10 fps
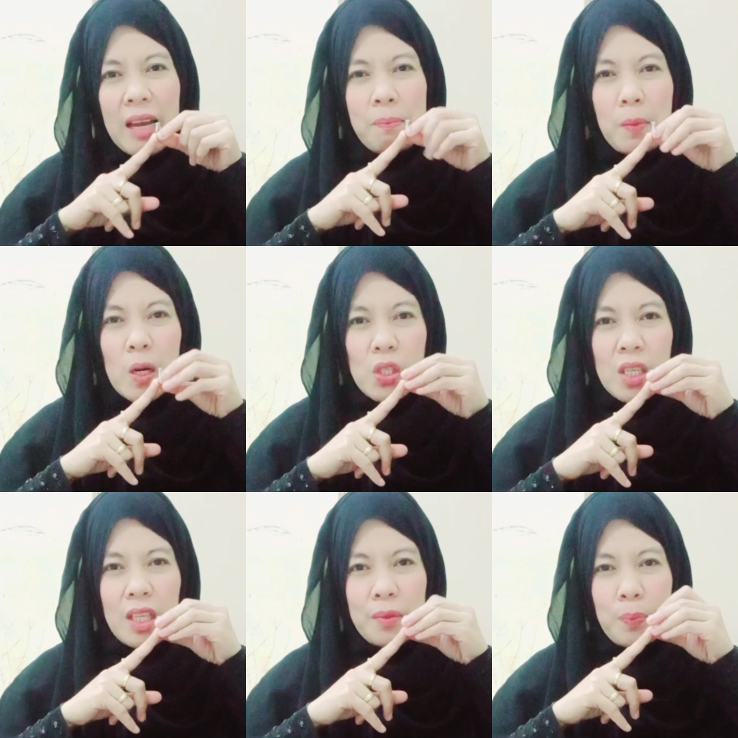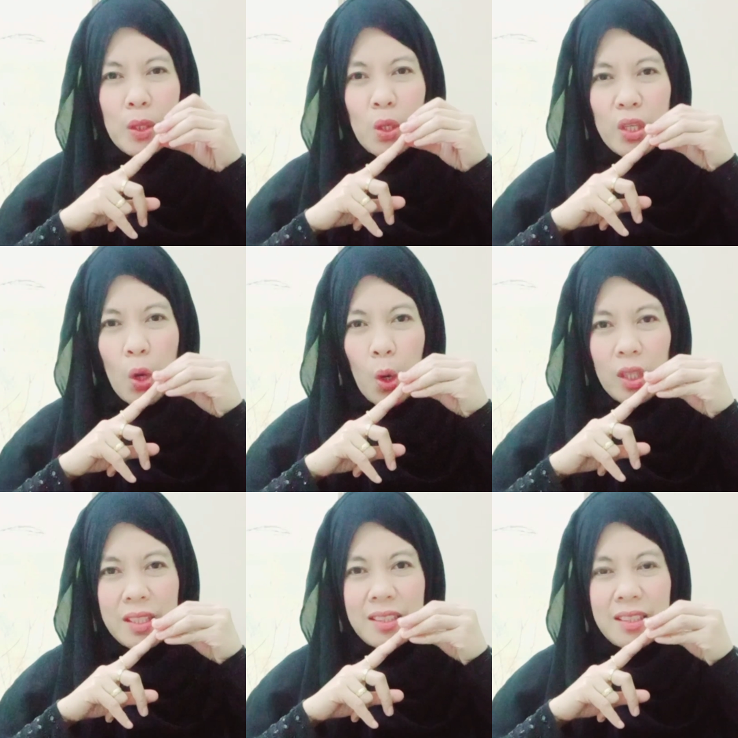25% pure
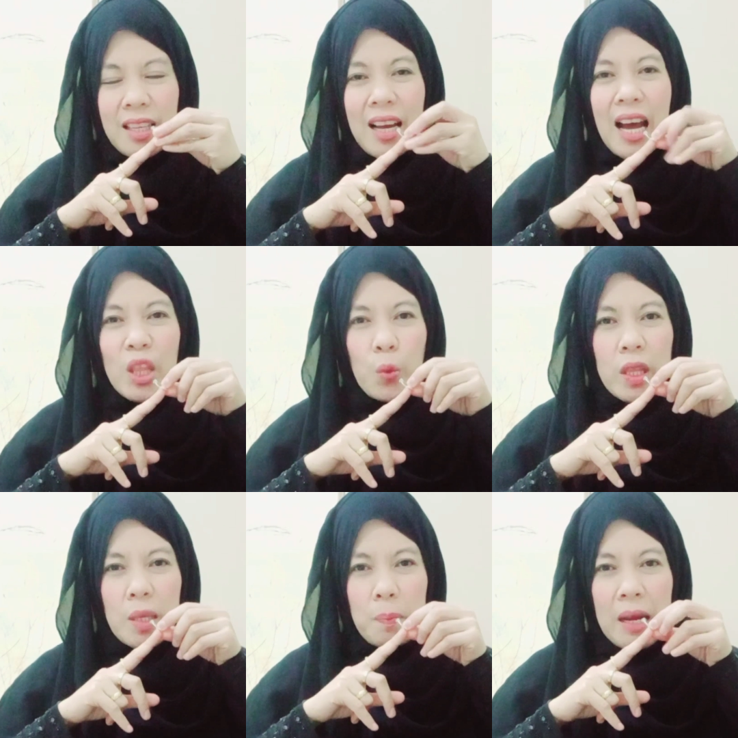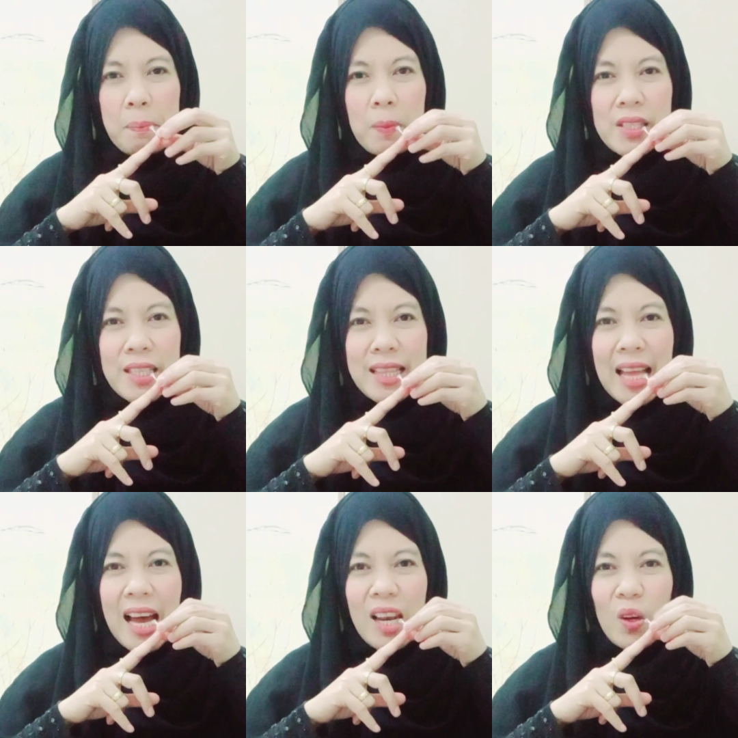gold and 25%
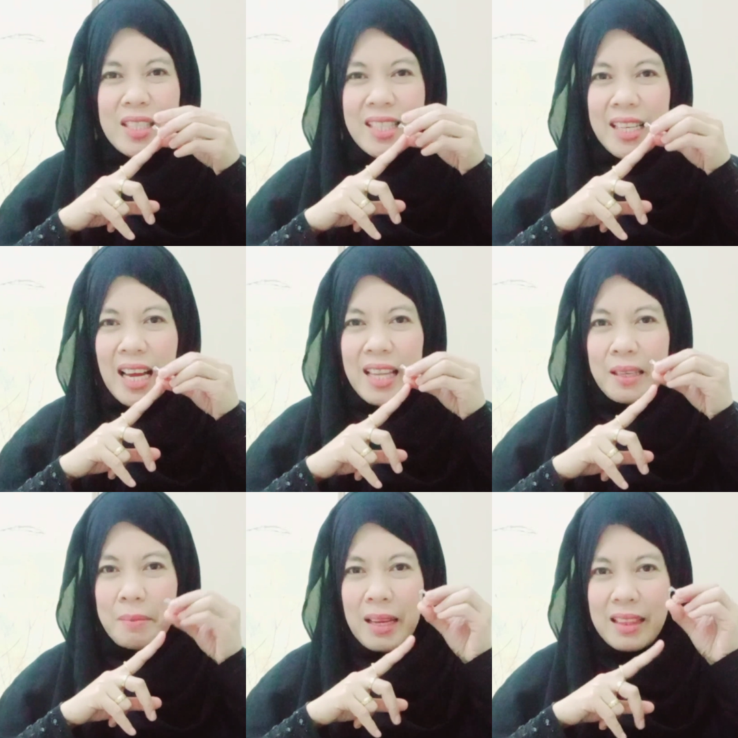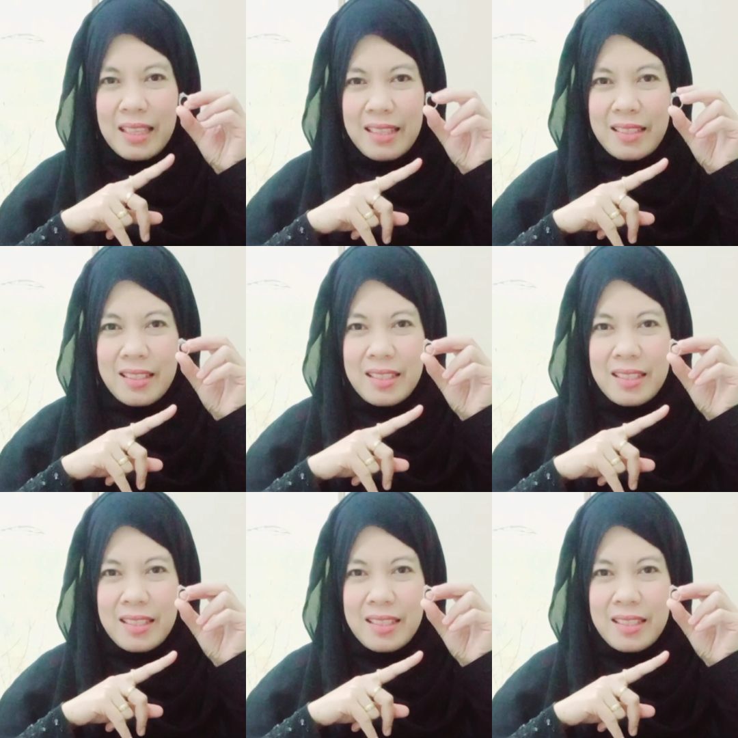alloys and other metals.